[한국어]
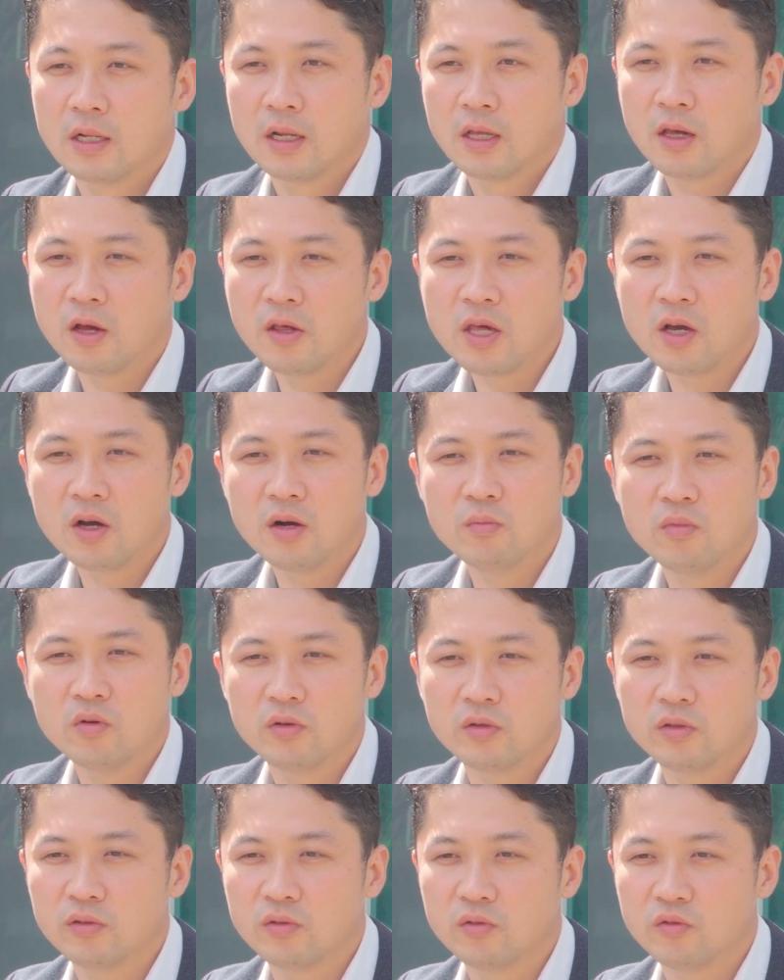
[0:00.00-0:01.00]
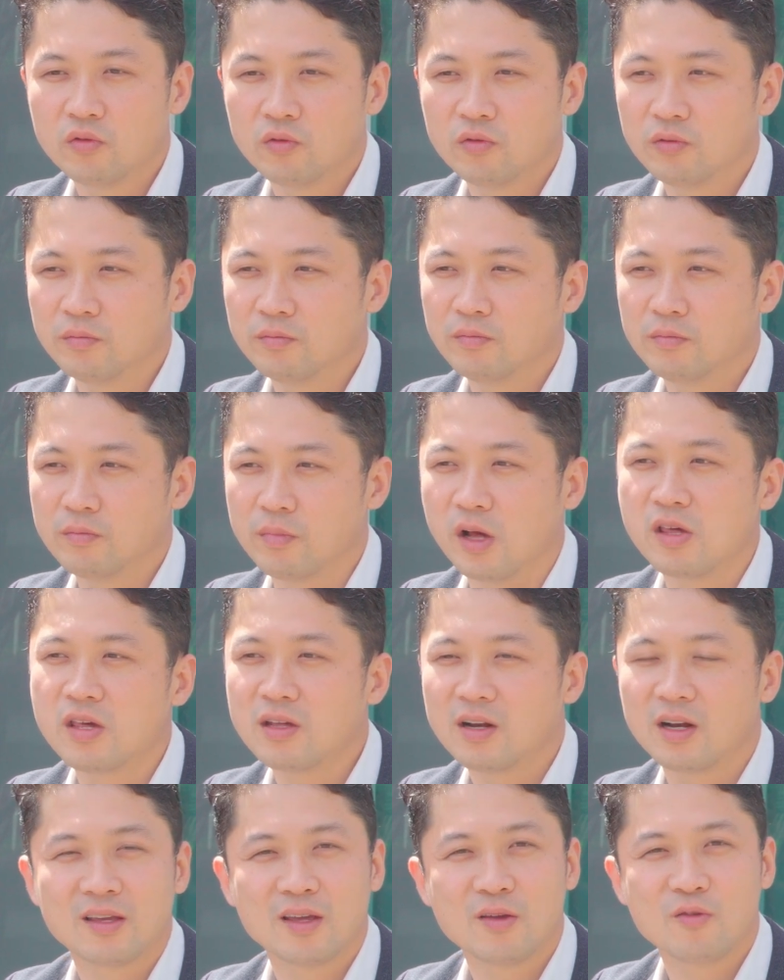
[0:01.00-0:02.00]
현재 건물은 조금
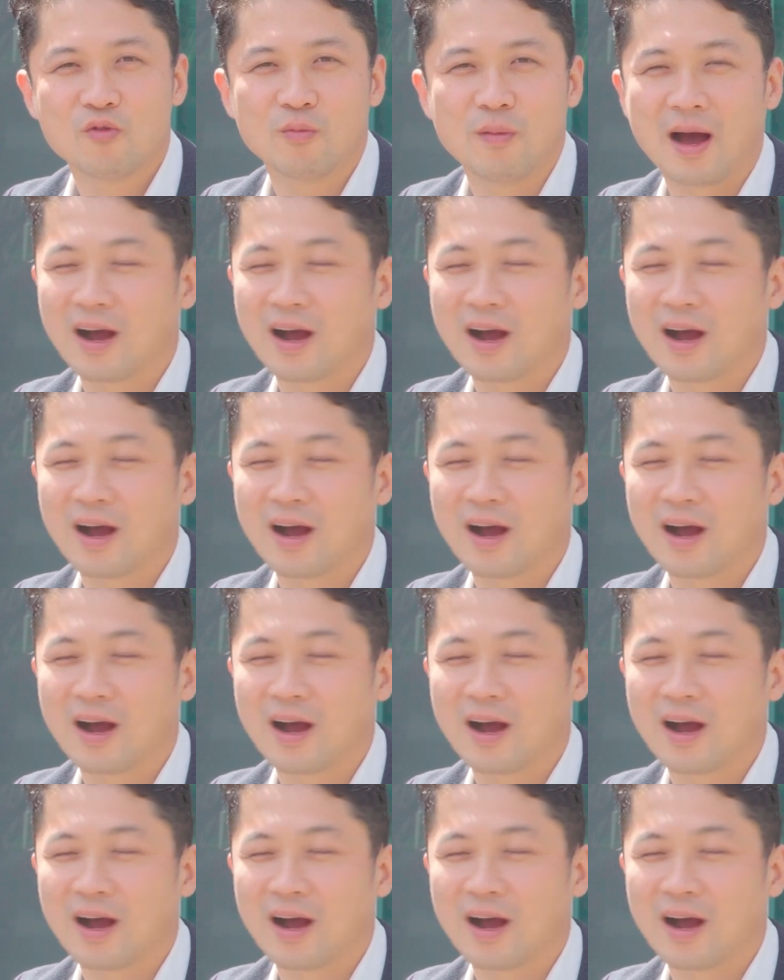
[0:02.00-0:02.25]
멸실하기엔 좀